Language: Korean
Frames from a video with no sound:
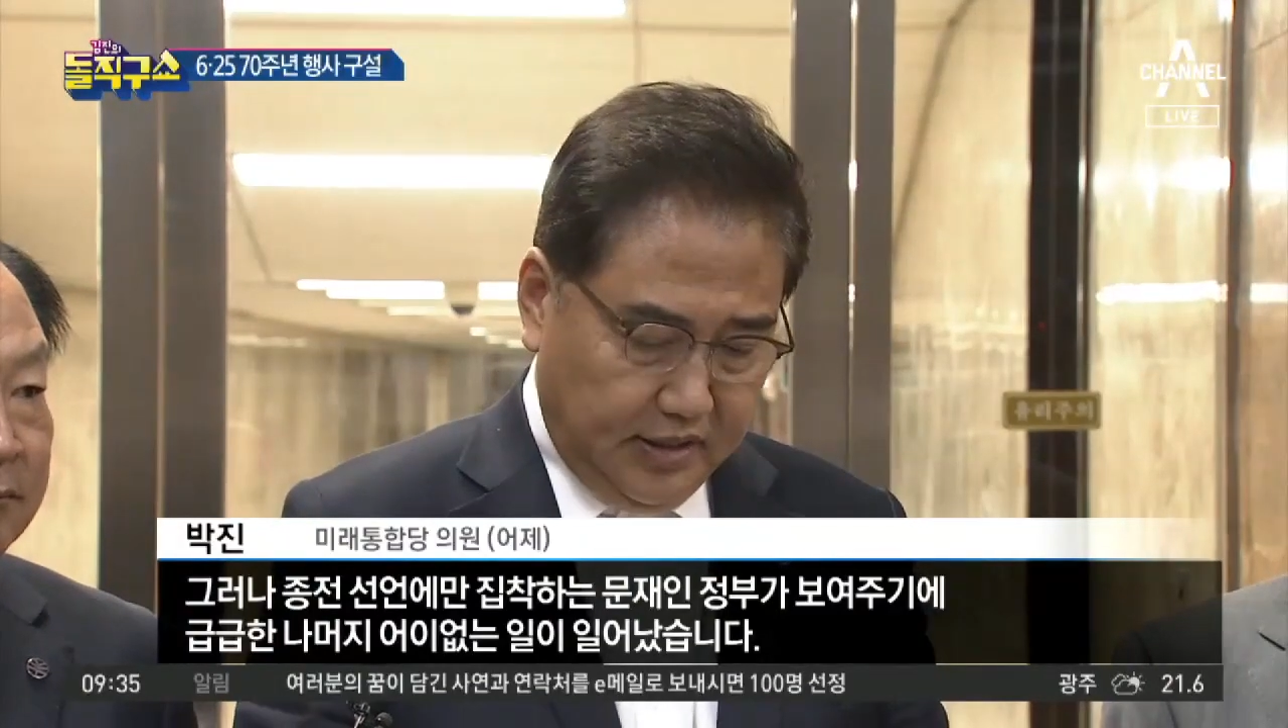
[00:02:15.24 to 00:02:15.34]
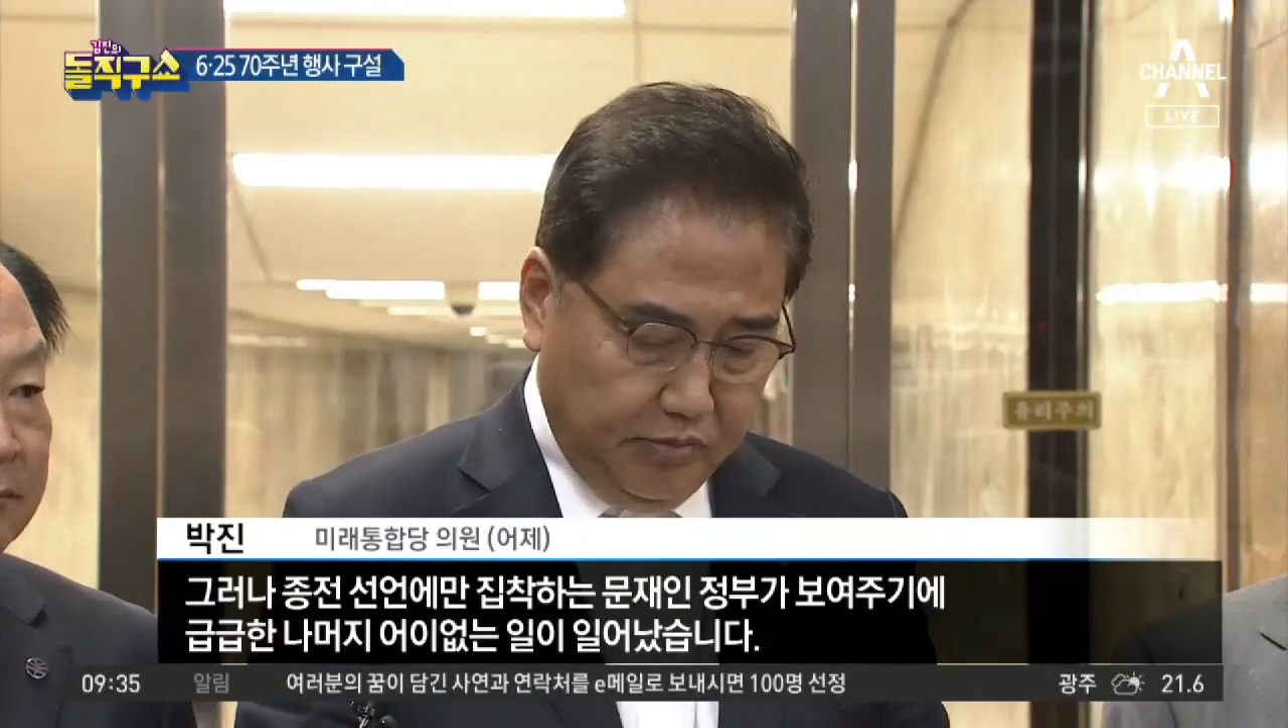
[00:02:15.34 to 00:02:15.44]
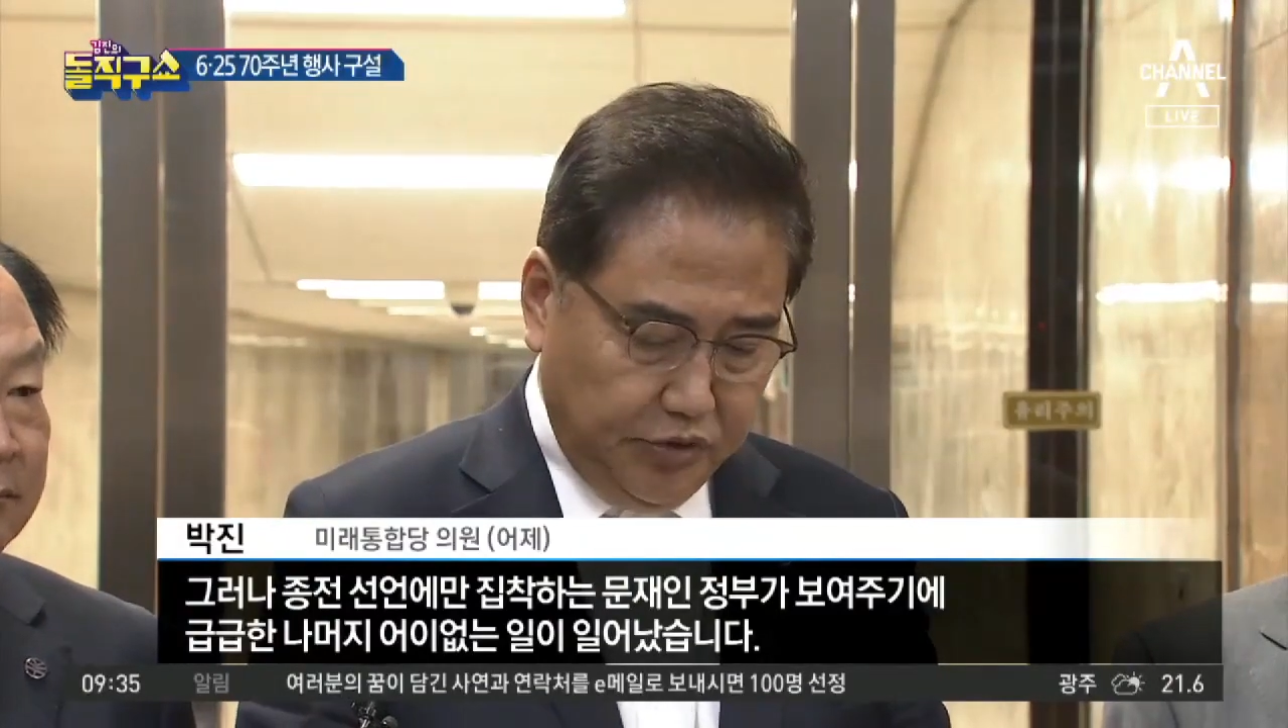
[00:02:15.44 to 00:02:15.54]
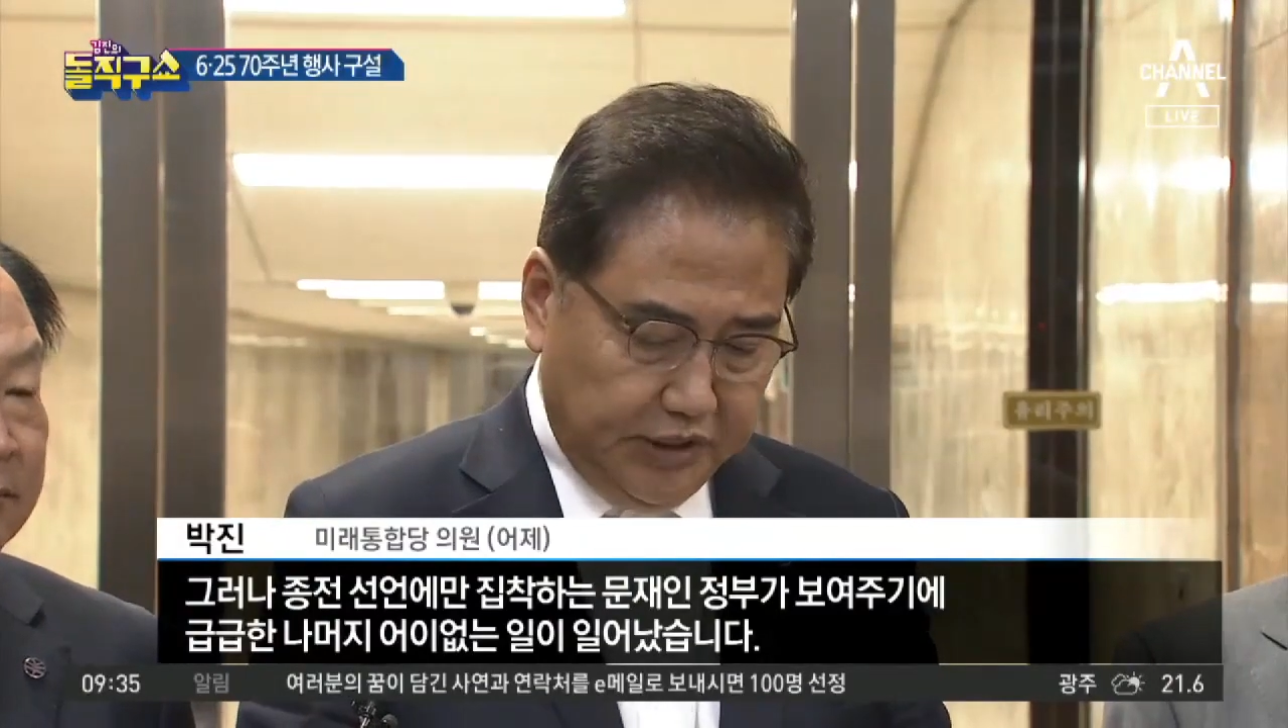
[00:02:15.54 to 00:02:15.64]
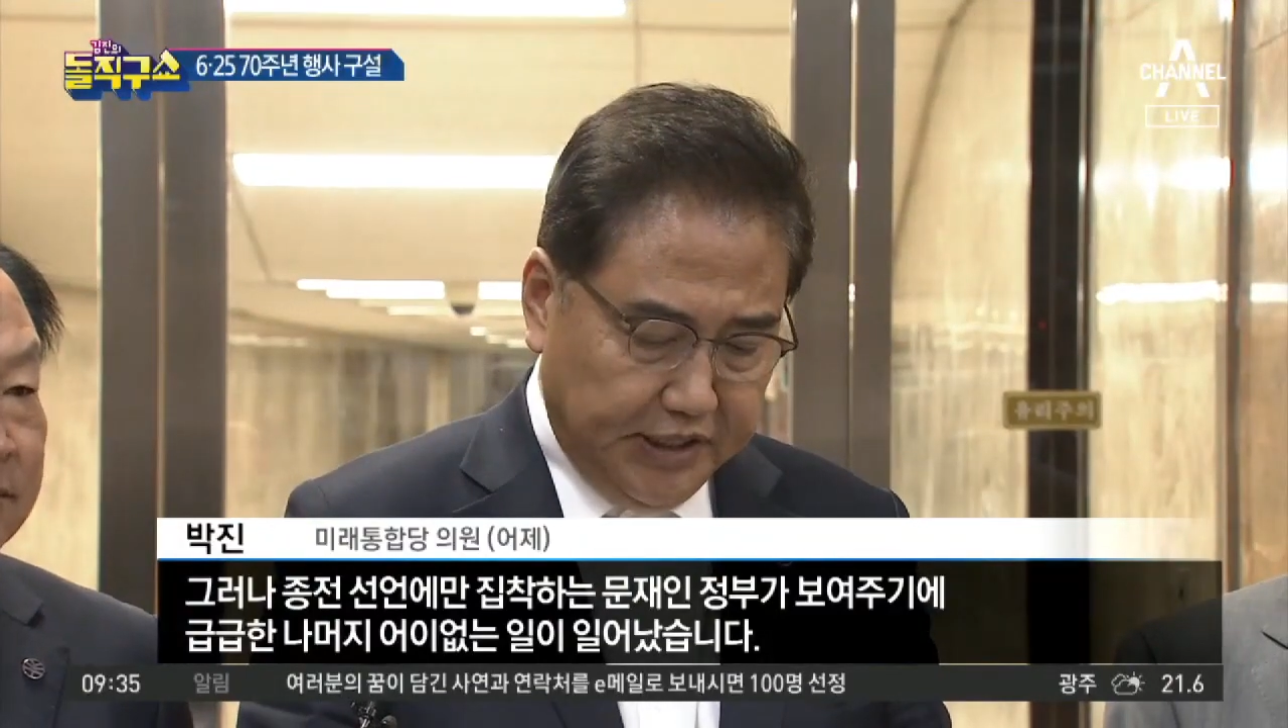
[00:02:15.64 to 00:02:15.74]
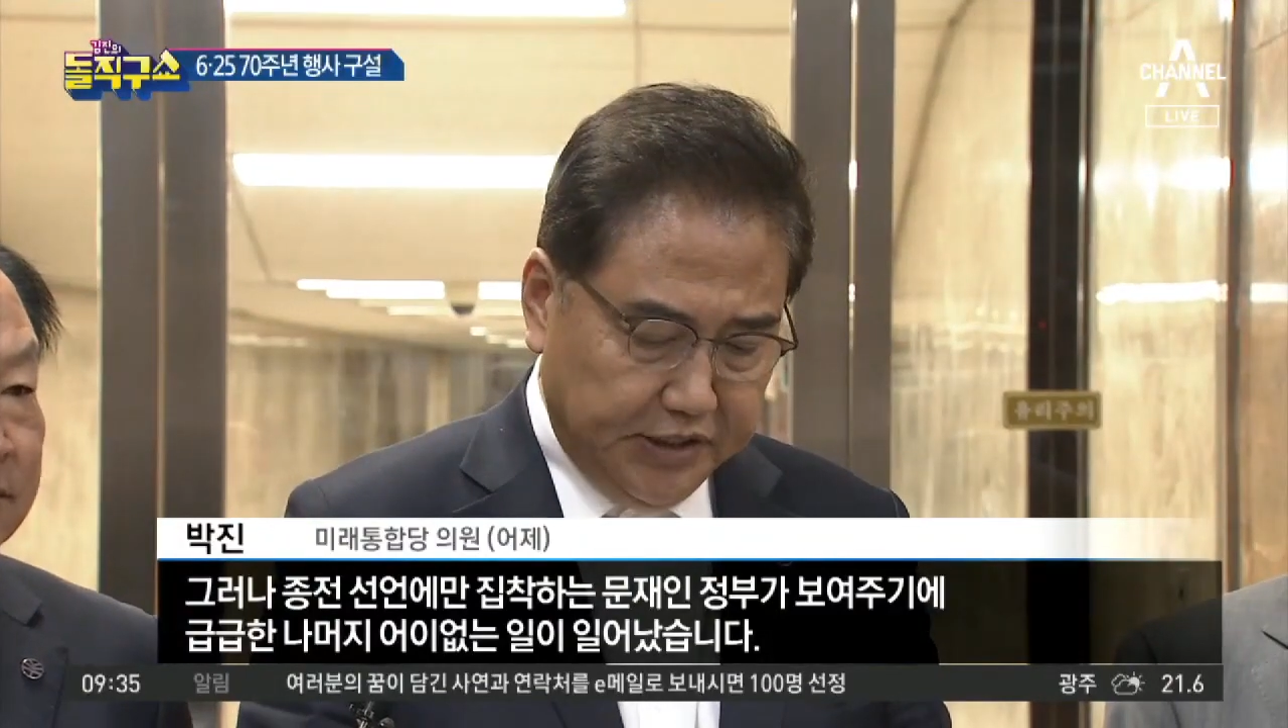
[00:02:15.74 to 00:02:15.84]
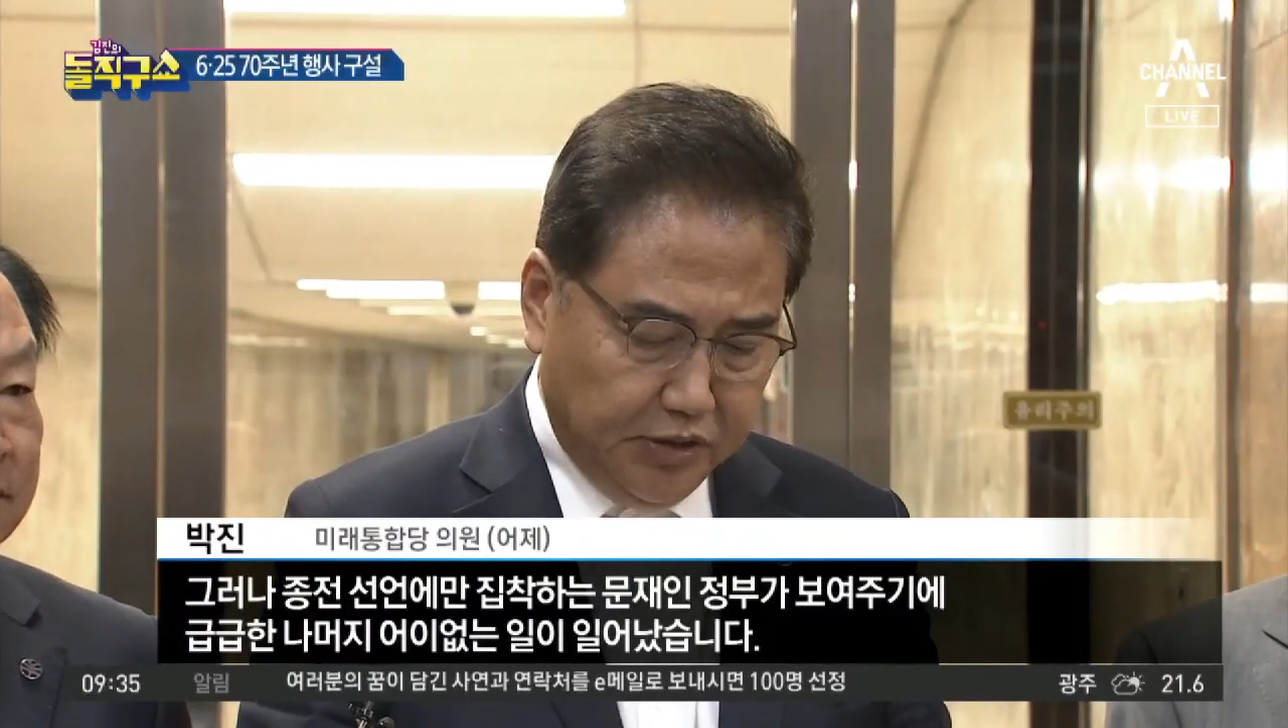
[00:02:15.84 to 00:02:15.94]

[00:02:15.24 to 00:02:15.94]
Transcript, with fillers: 문재인